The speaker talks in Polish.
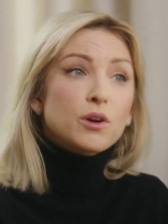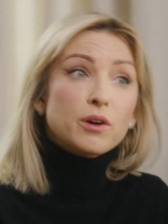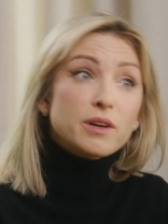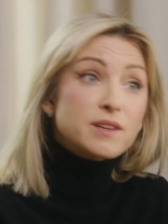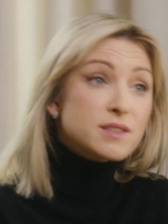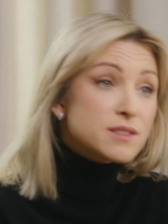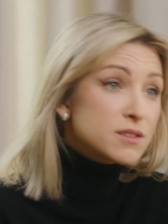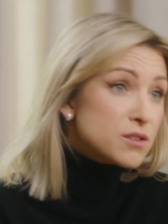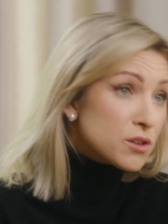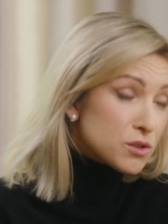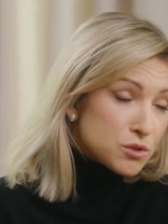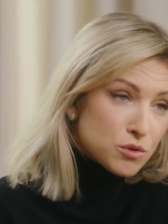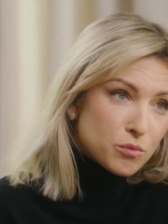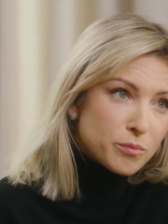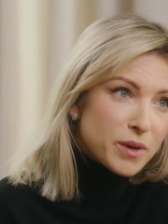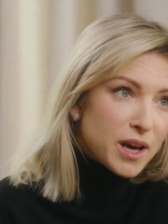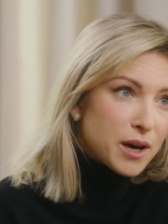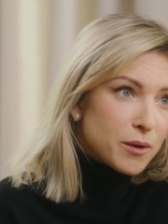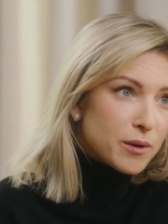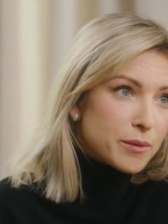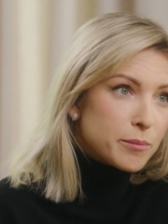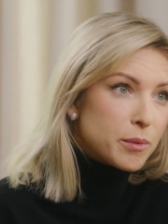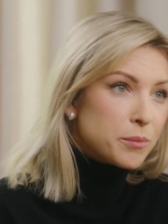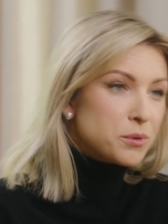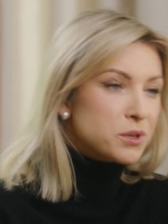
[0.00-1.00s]
to jest
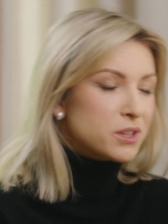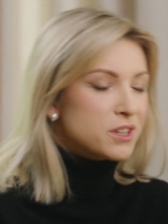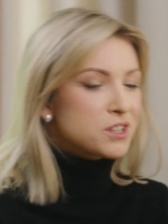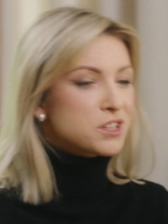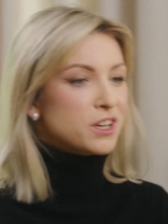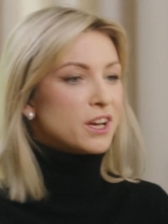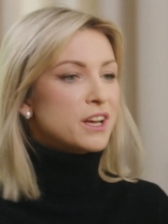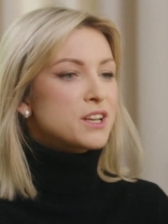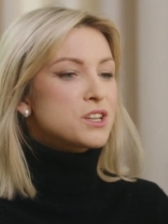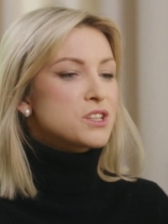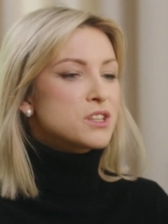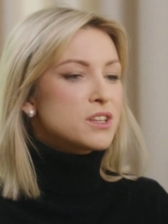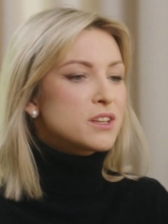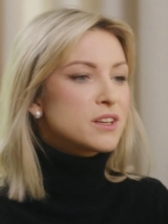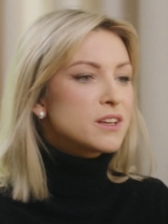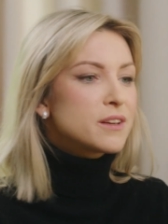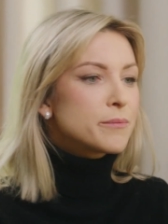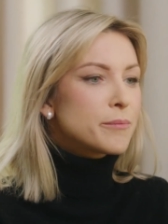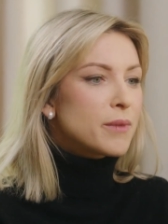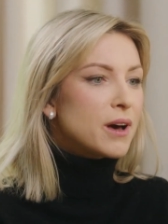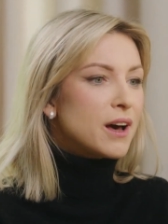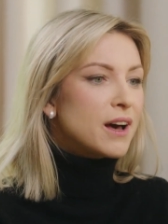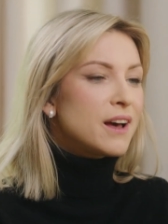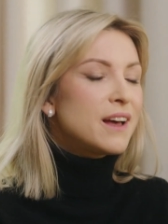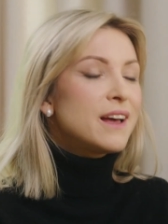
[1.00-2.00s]
zrozumiałe, bo przecież każdy
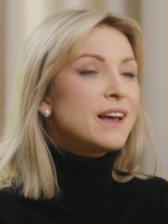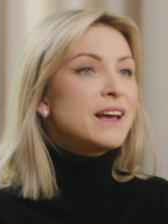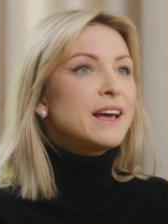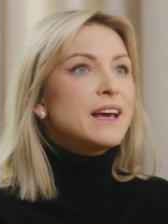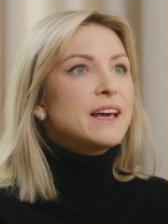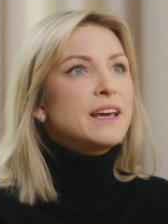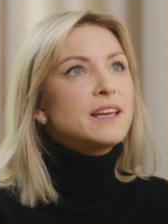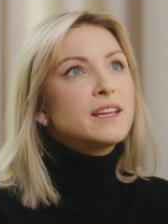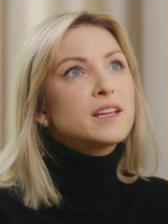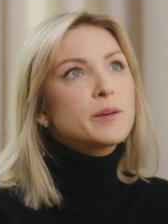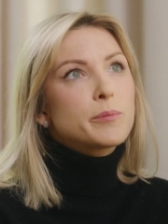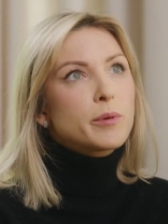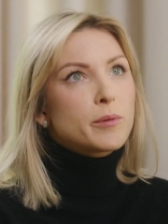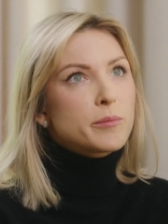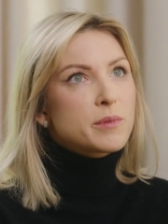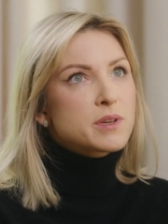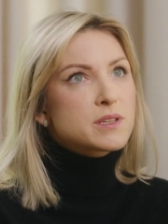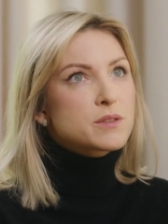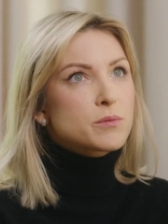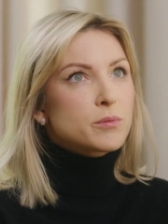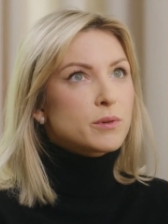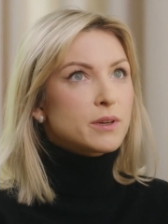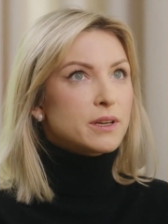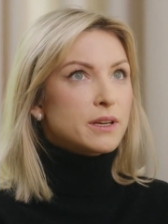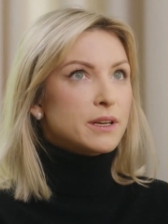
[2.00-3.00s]
ma inne
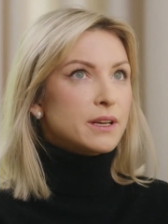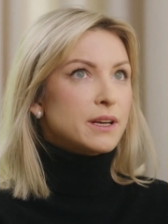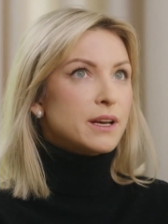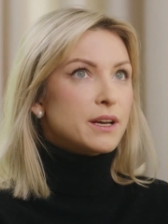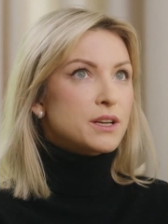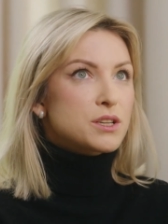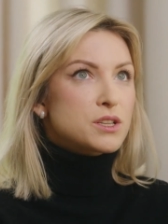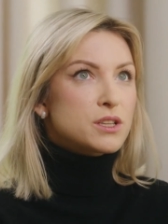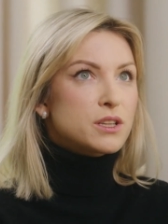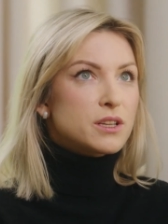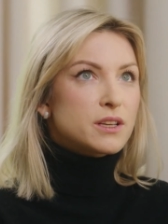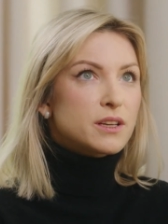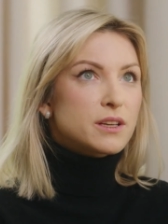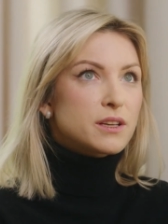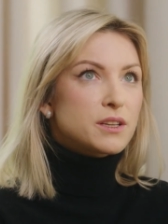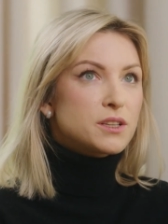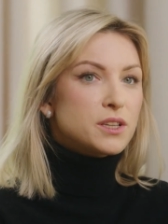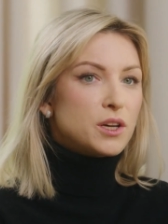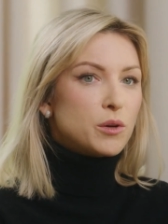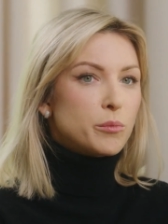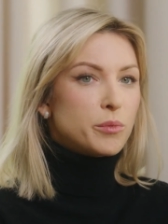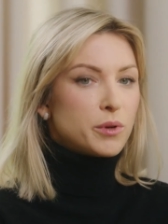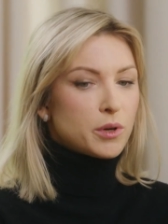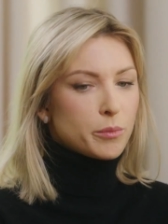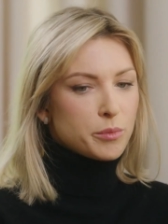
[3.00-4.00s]
pomysły, każdy
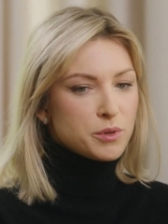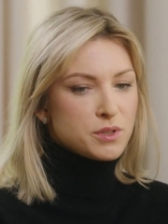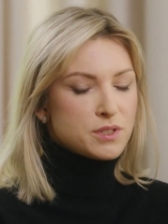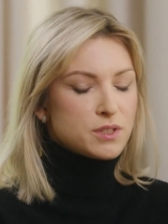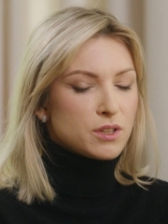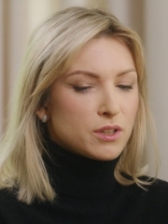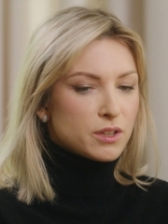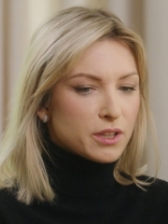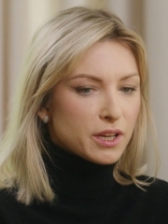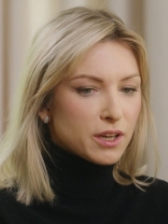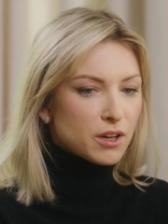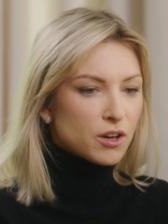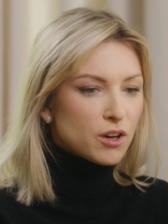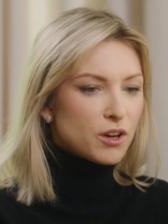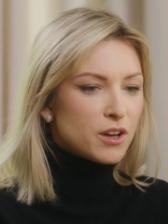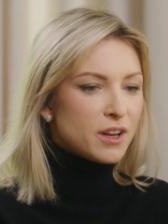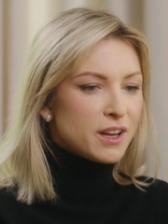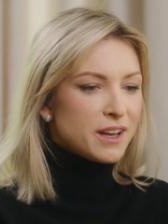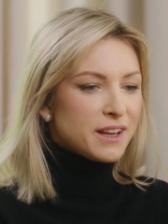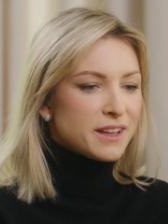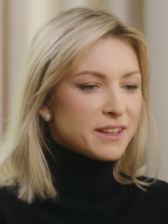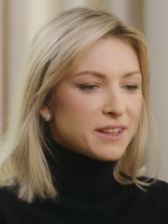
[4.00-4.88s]
chciałby robić co innego,